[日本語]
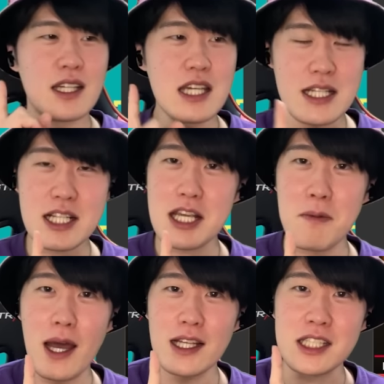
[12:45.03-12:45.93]
一
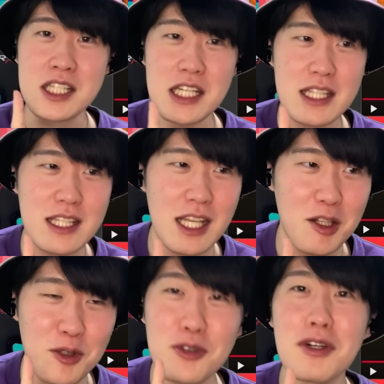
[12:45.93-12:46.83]
番知って
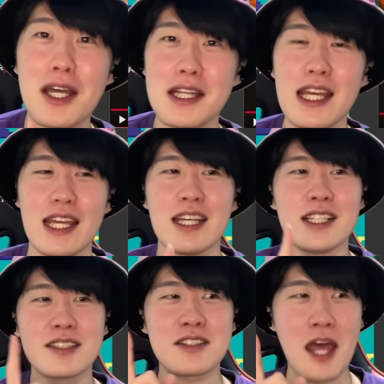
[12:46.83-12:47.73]
る上に、
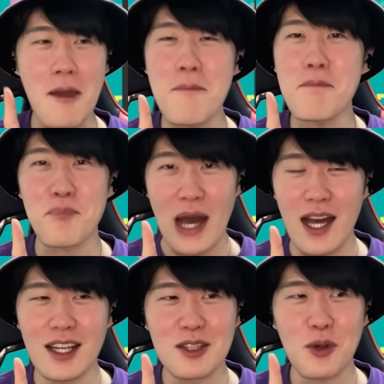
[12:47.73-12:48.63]
先
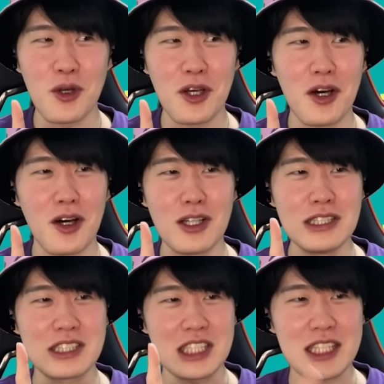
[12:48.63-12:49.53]
般、この
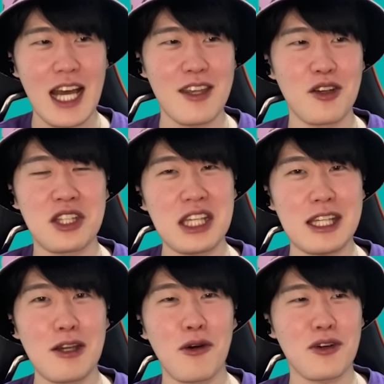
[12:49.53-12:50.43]
事態を引き
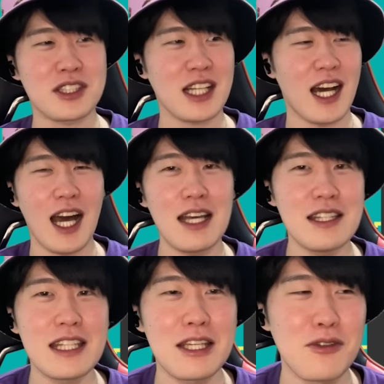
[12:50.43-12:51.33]
起こした犯
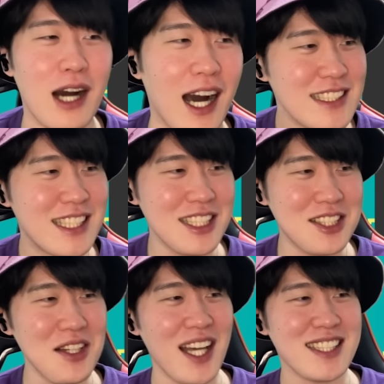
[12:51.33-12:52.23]
人は、実
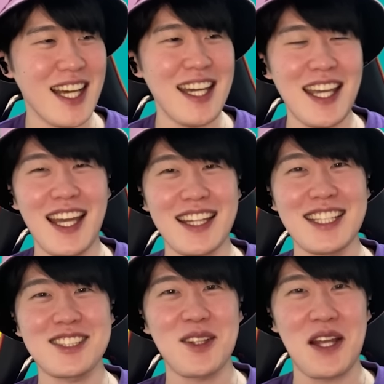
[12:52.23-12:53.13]
は
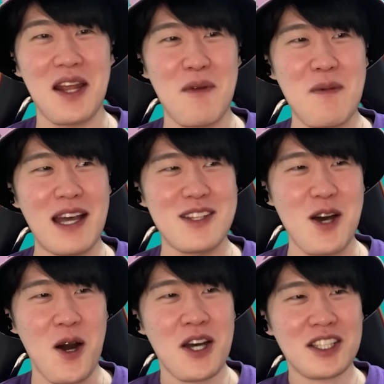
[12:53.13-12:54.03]
サイエンティストテレビマン
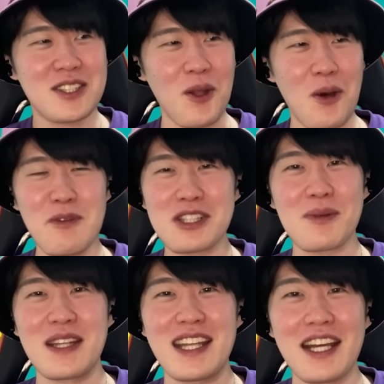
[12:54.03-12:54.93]
と、その
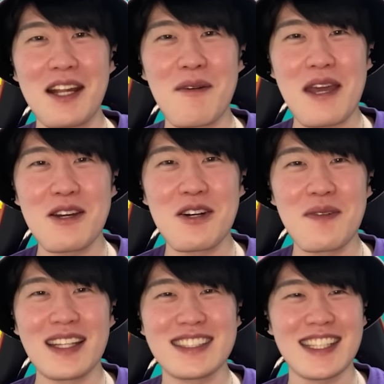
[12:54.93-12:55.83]
娘
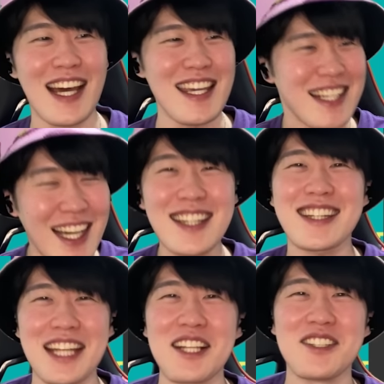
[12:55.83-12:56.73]
テレビウーマンじゃないかっ
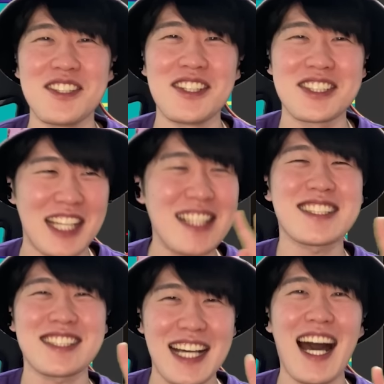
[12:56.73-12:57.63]
ていう
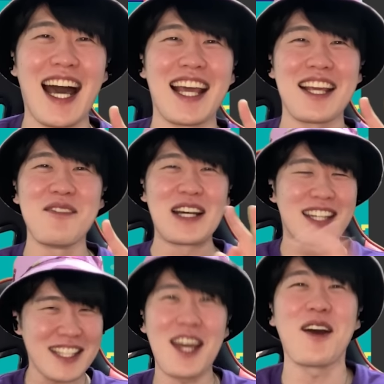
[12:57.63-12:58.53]
説が今
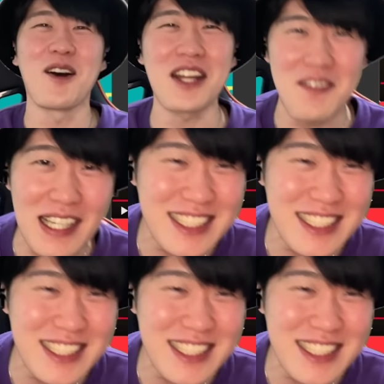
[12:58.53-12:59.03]
出ております。